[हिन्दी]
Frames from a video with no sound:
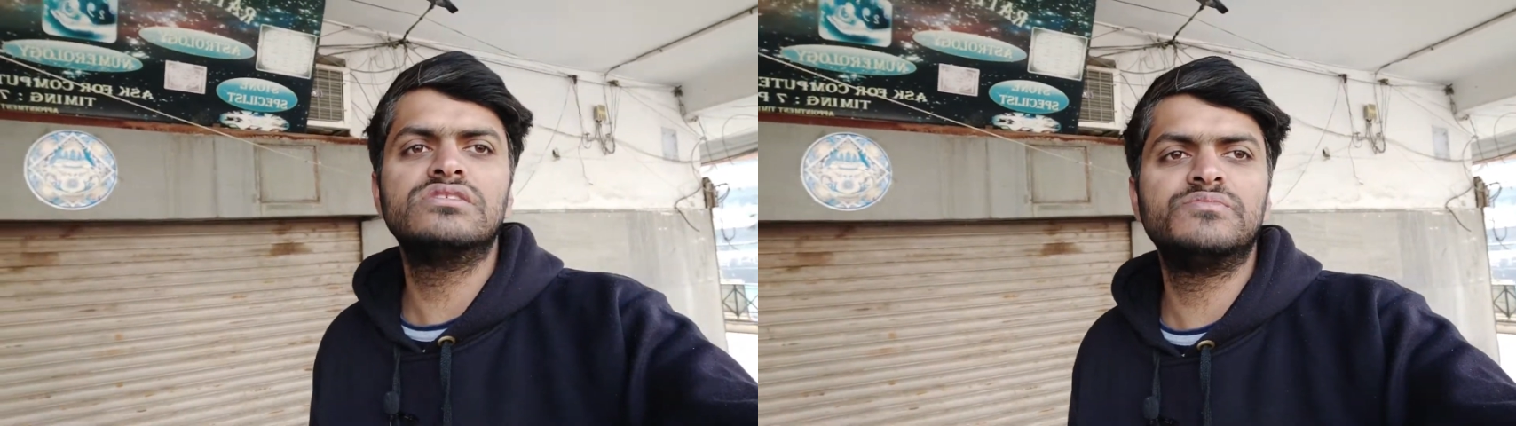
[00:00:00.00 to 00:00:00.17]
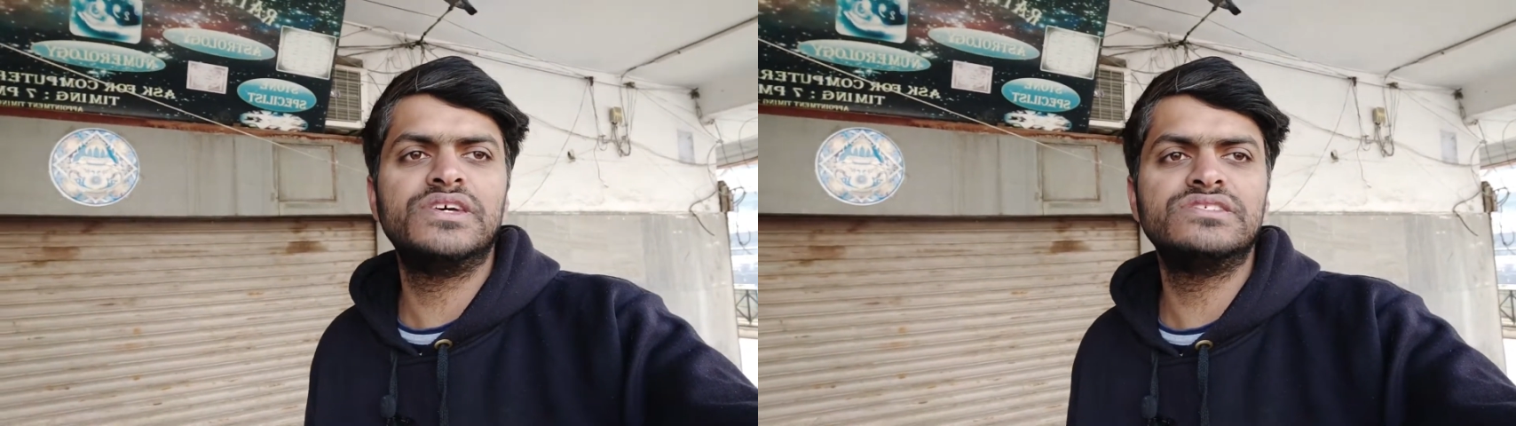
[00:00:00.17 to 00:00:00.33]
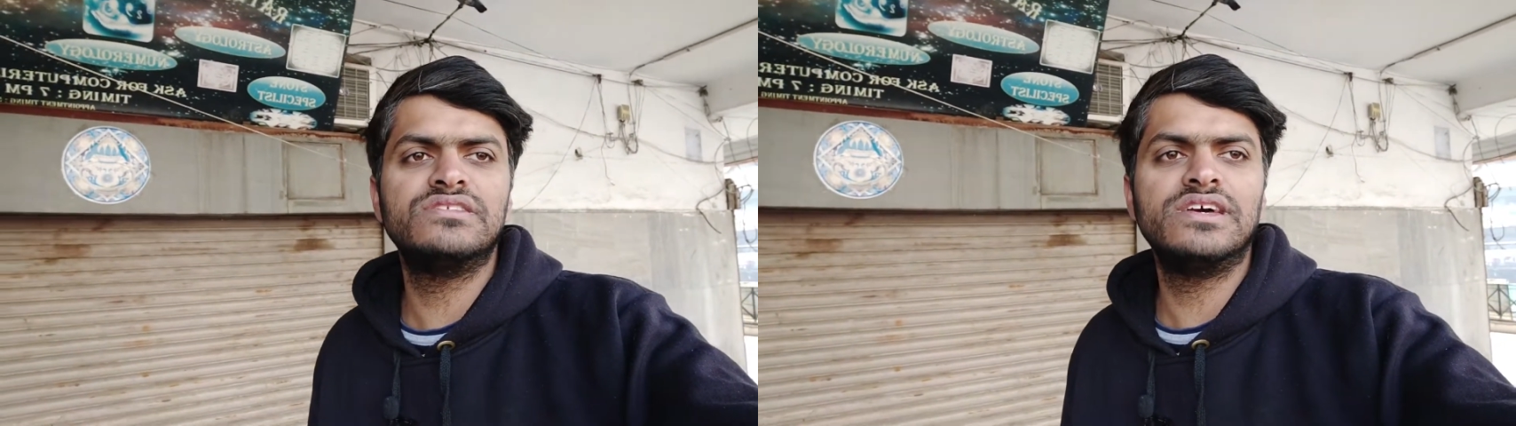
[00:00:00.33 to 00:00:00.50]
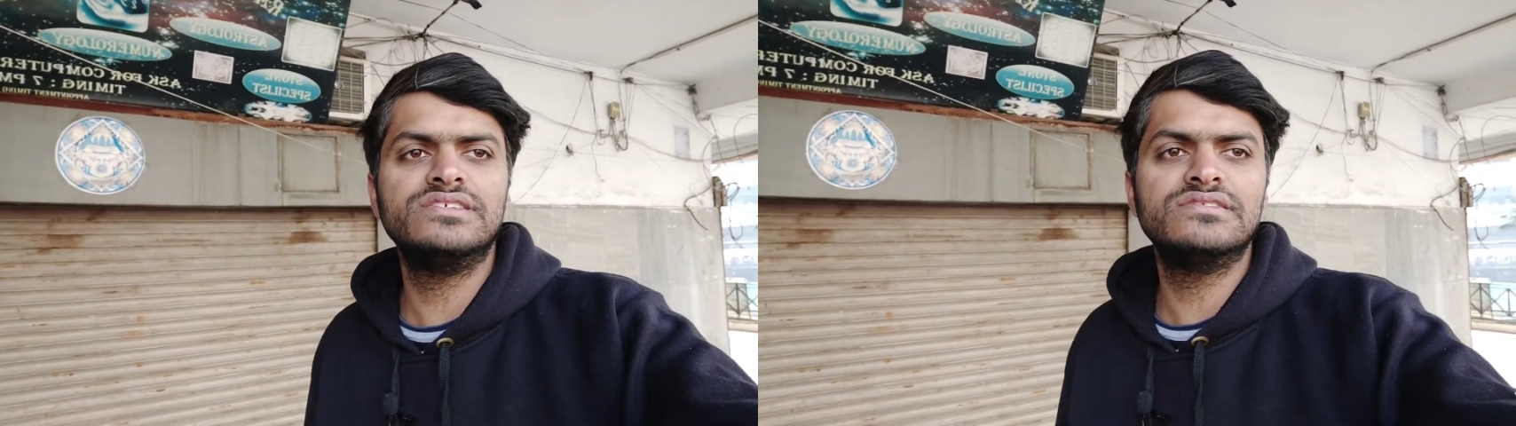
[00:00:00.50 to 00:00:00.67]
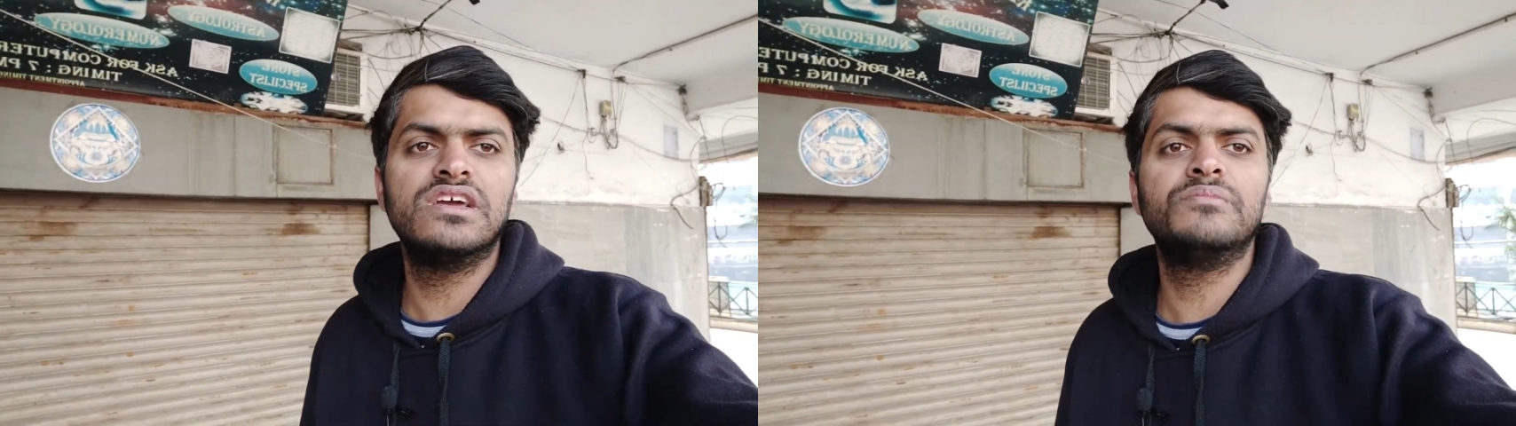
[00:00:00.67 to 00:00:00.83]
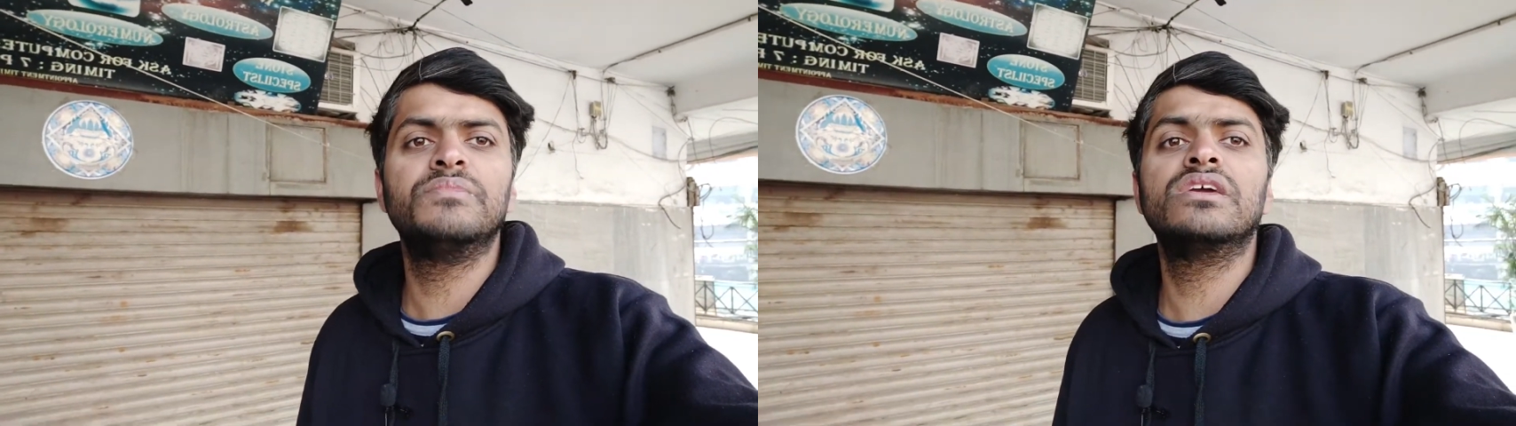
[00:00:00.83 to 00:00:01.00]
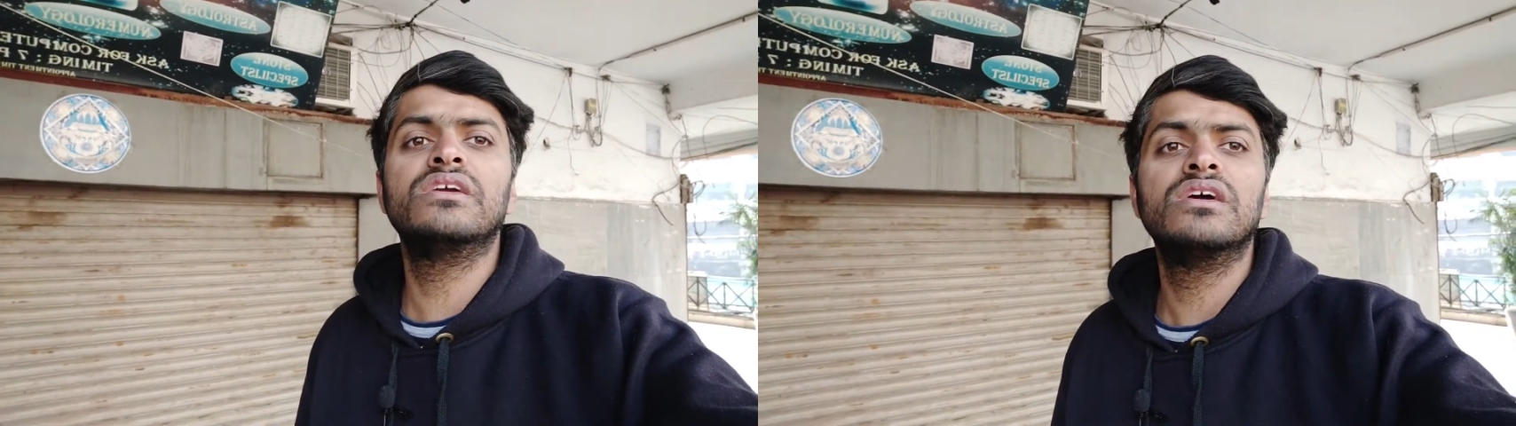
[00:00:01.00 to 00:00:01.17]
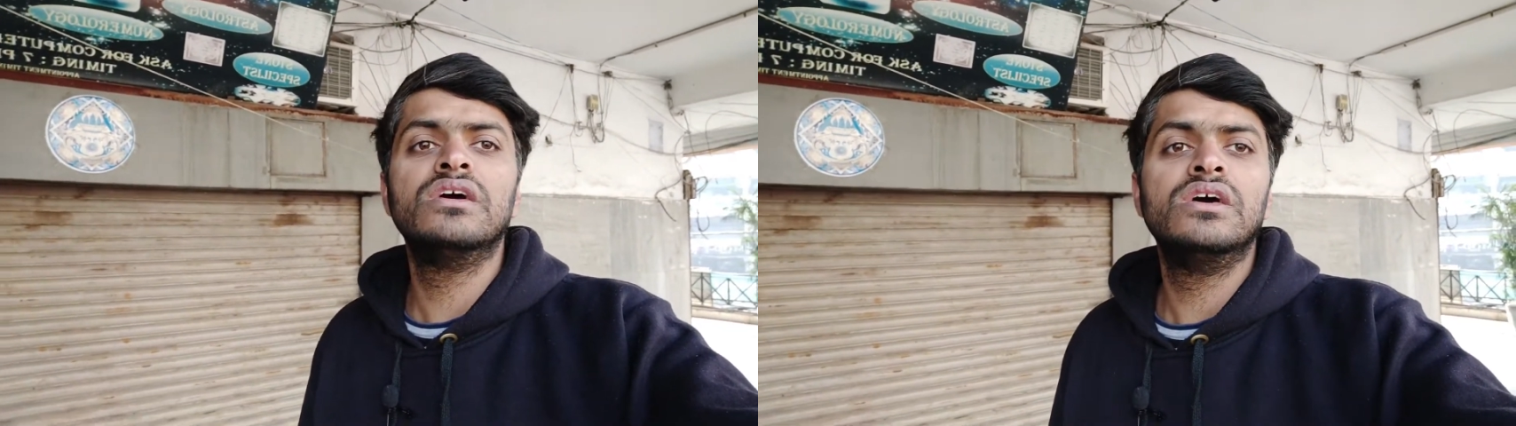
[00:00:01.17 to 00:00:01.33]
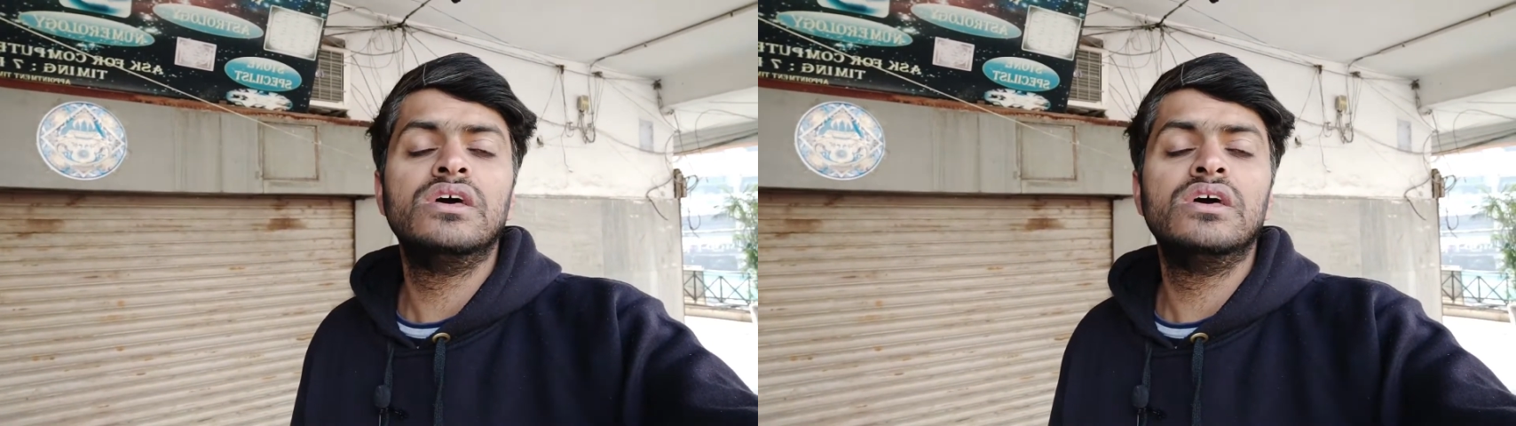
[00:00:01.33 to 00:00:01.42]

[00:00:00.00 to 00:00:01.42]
स्पेशलाइज गेमिंग